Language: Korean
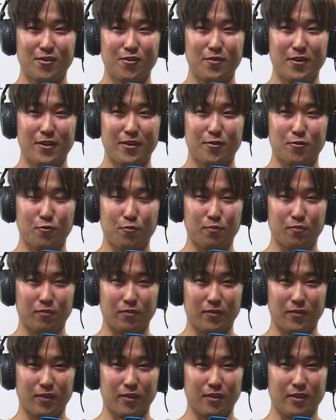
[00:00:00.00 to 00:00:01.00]
초반에
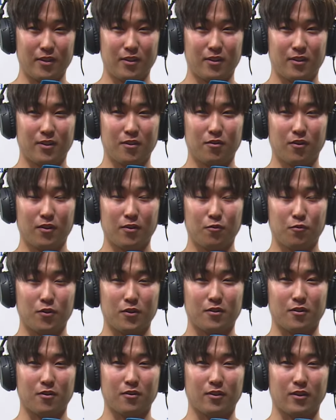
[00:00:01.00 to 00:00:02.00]
좀 그런 게 또
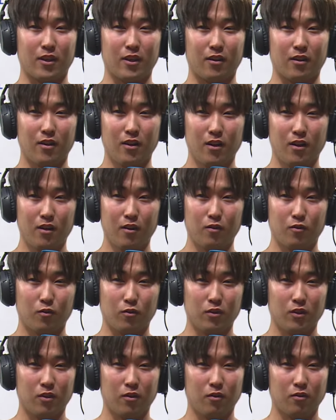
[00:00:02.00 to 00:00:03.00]
있었는데
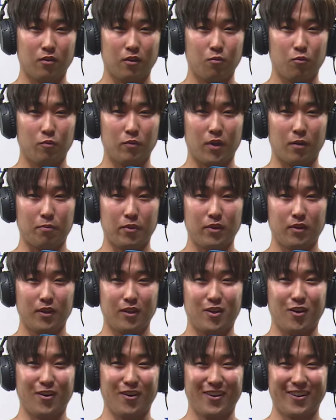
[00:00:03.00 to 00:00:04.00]
어떻게 어떻게 보면 다
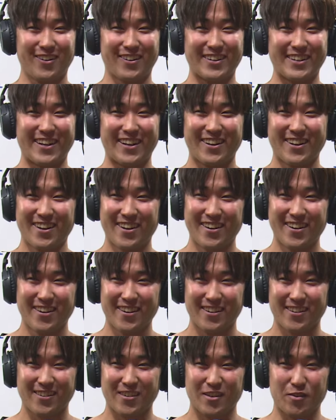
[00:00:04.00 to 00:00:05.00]
핑계죠 그냥
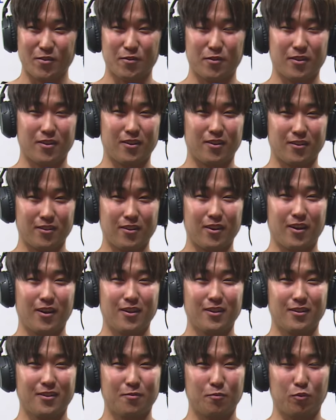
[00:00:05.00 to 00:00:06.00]
솔직히 아, 아, 아.
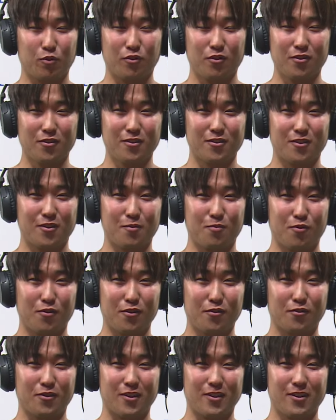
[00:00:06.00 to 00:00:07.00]
제가 못 던져서
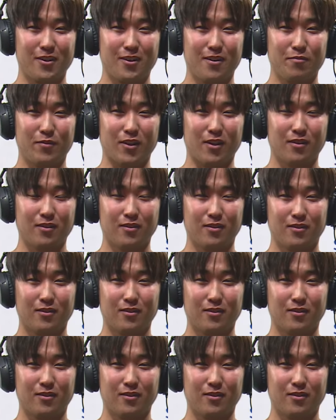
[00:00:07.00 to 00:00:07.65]
볼래 줬다 생각합니다.